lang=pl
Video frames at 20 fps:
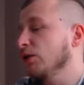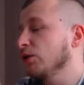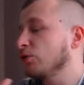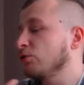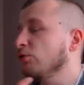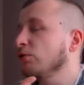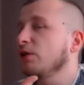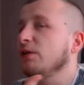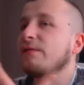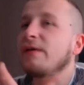
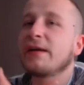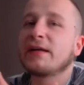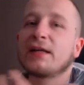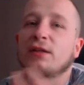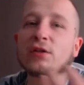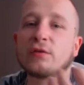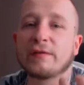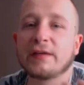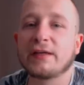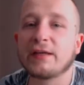kurwa, jak ja
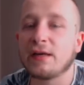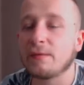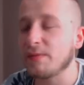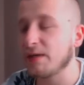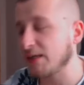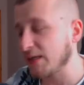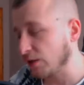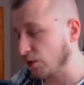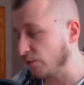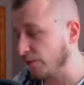to wygram,
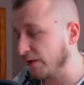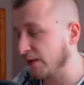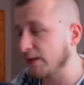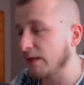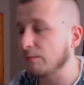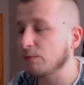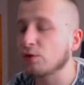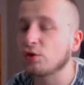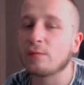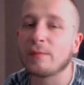jak ja to
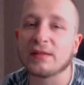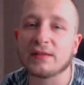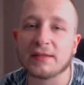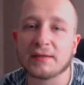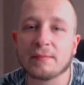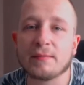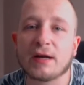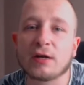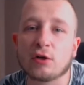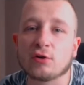wygram, no to będę
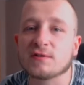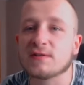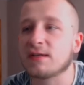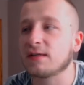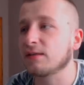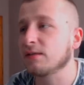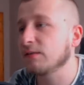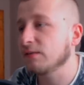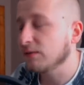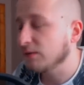chyba
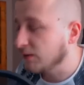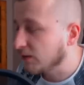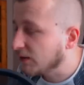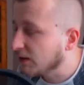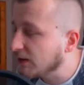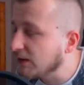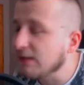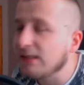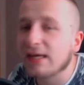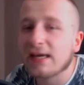kozak.
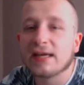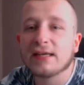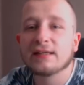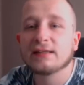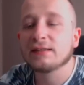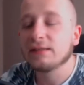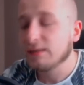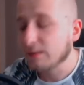I nie,